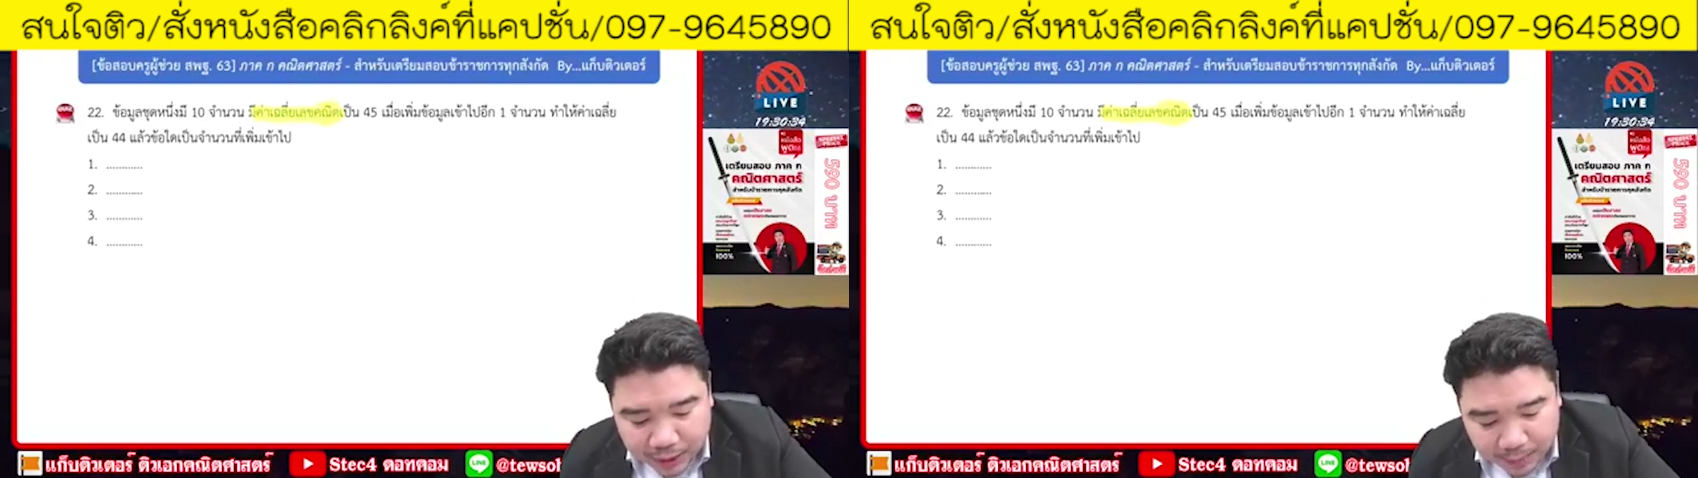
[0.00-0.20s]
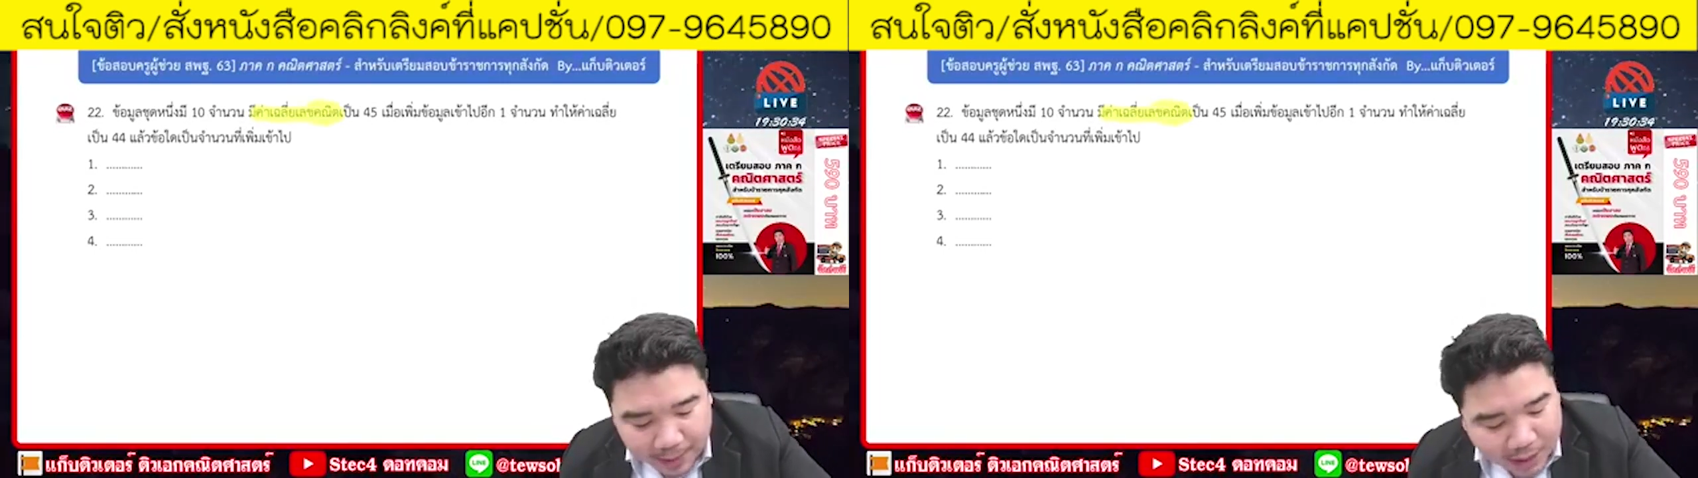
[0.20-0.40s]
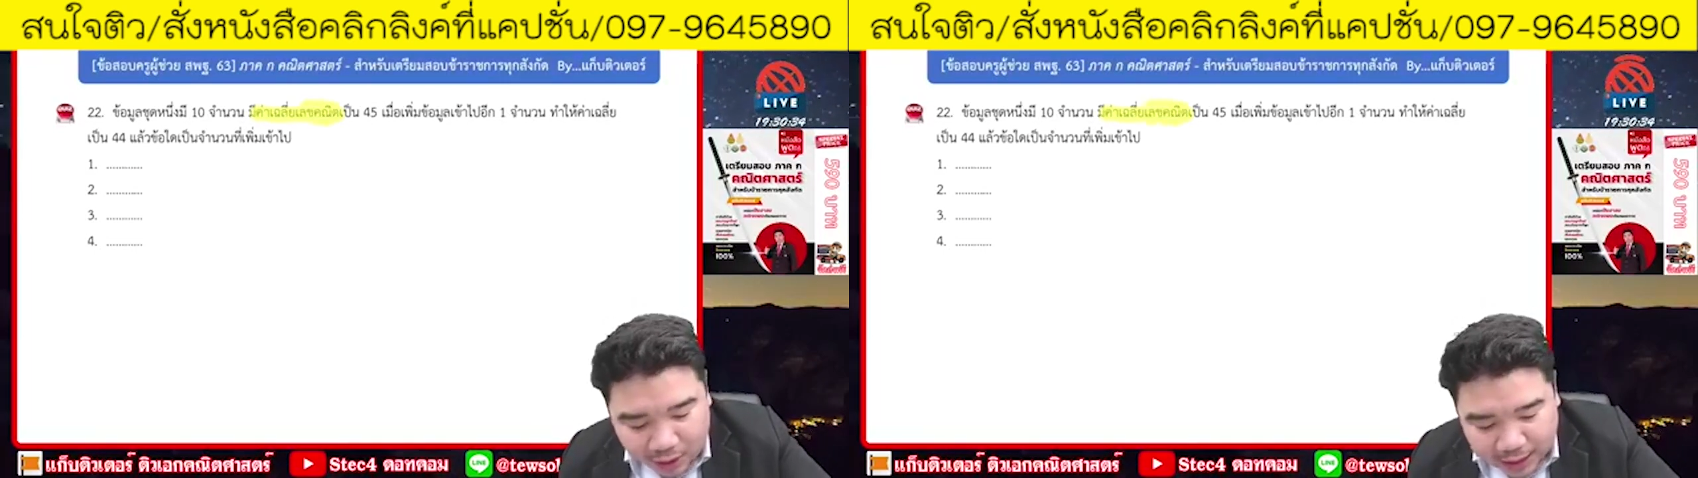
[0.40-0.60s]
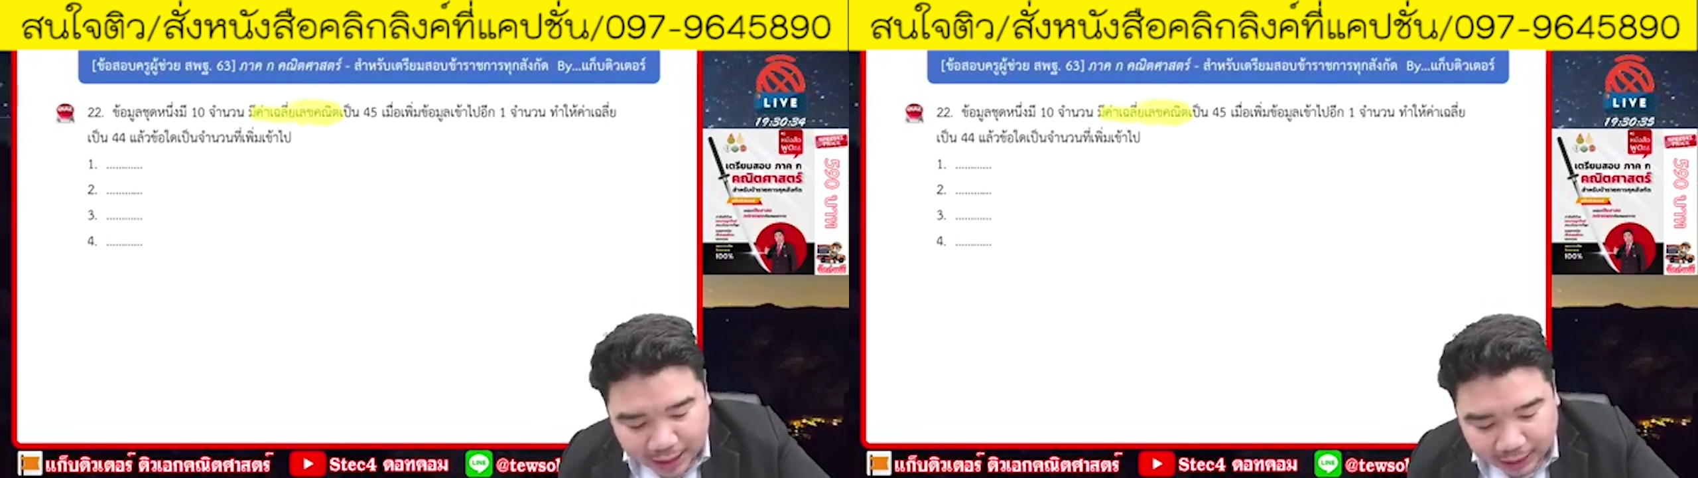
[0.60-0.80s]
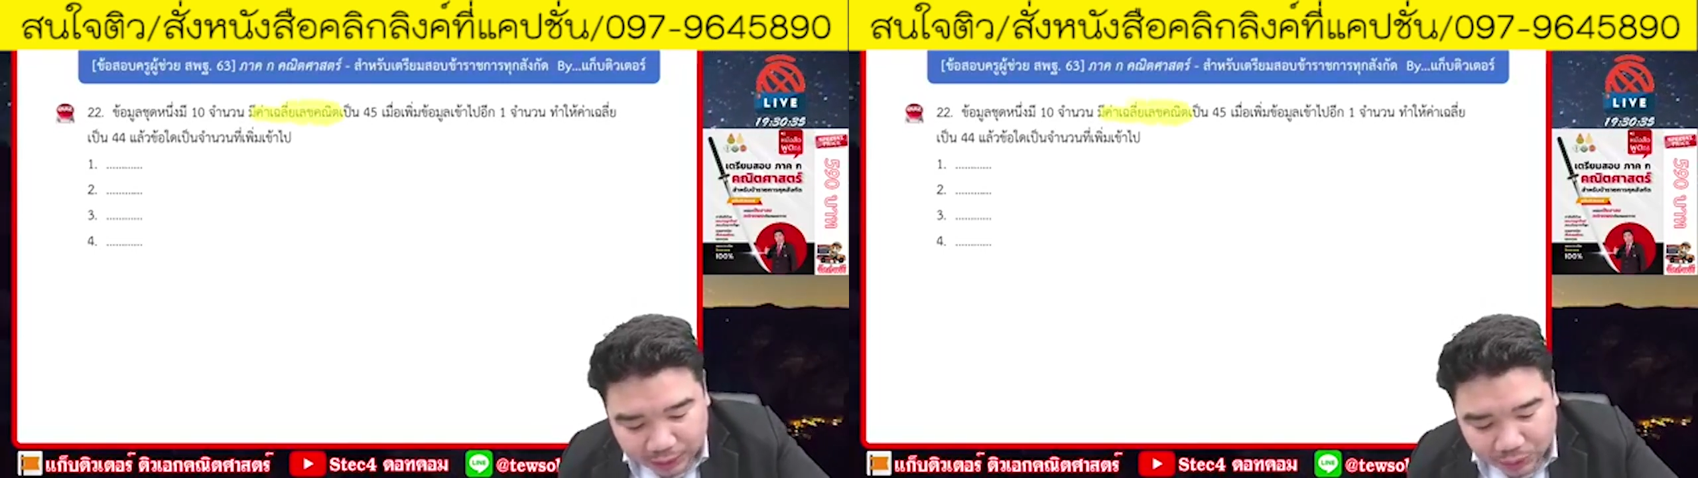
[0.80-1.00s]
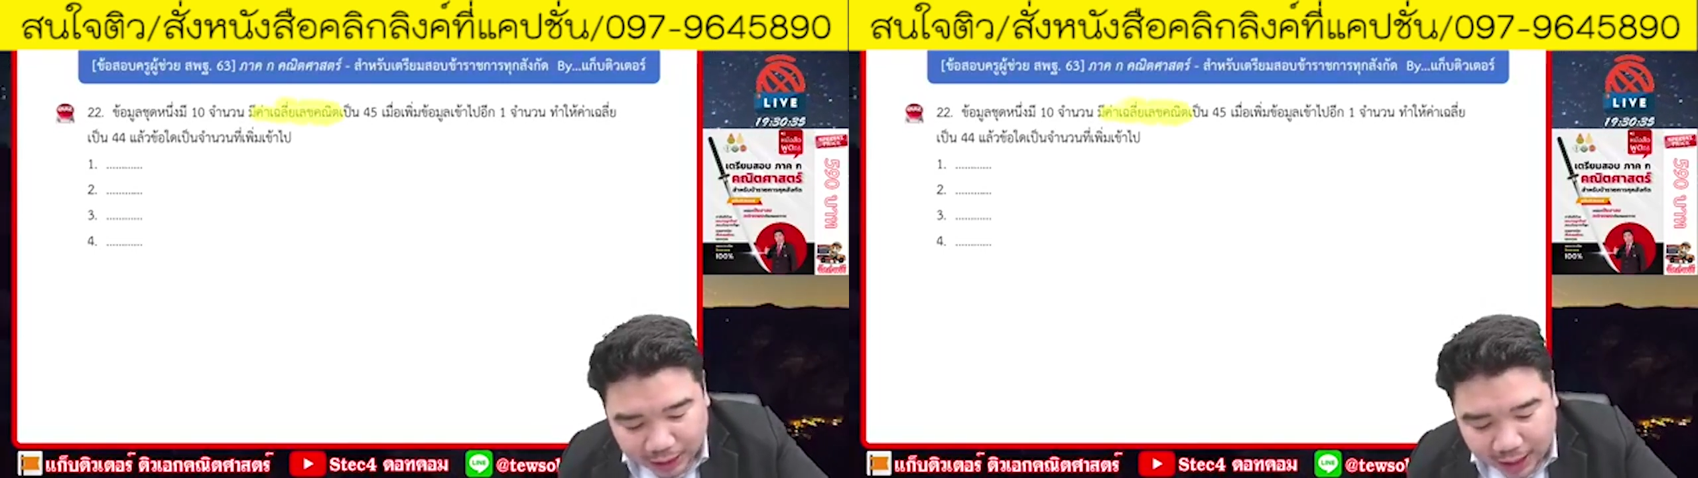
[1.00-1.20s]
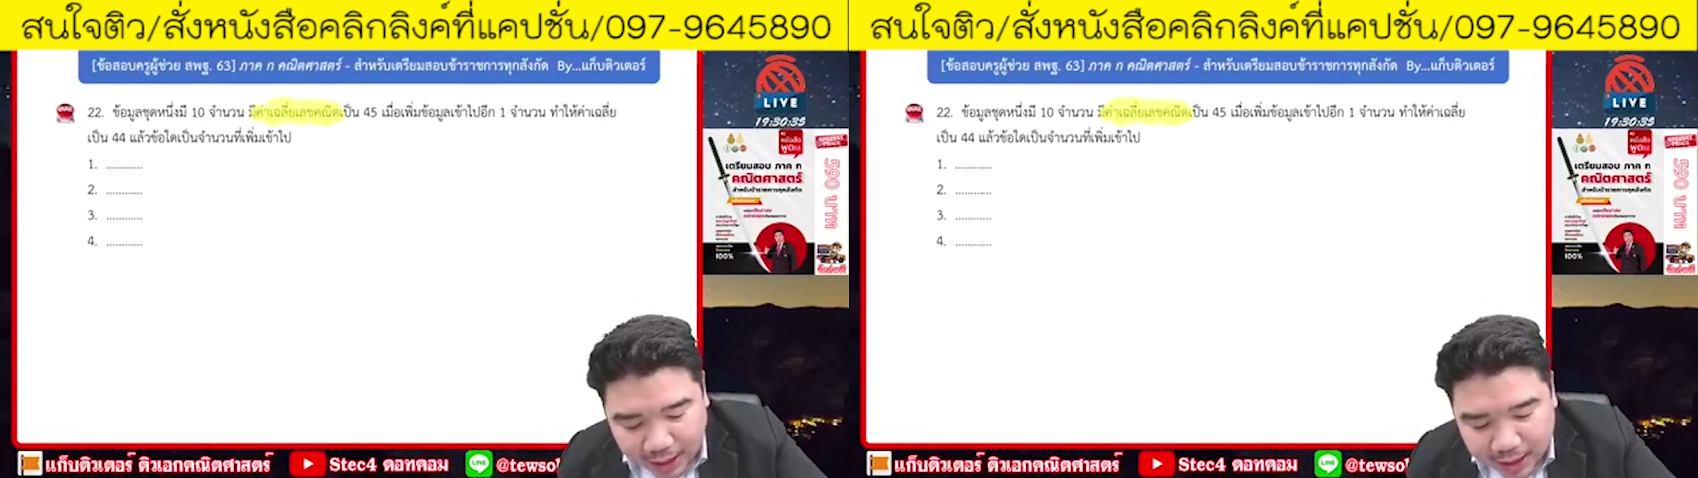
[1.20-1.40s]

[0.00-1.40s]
ไม่นอกเหนือหลักสูตรนะ